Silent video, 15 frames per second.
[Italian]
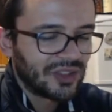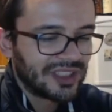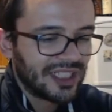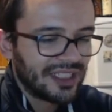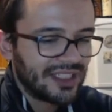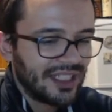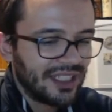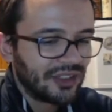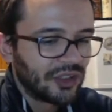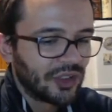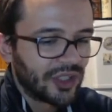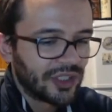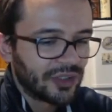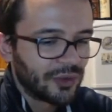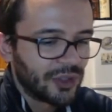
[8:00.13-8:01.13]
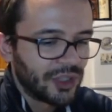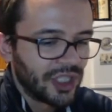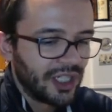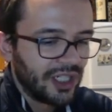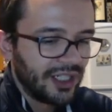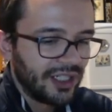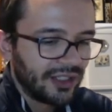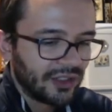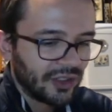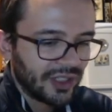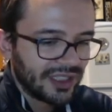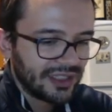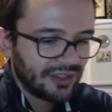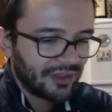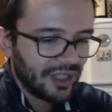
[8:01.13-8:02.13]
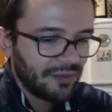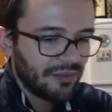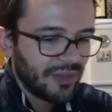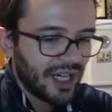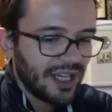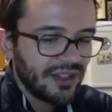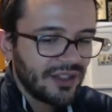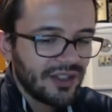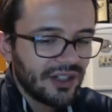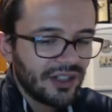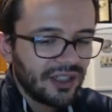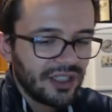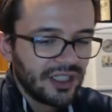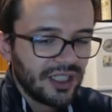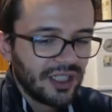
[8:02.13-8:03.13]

stagnetto, nel ruscelletto che si fa il bagno.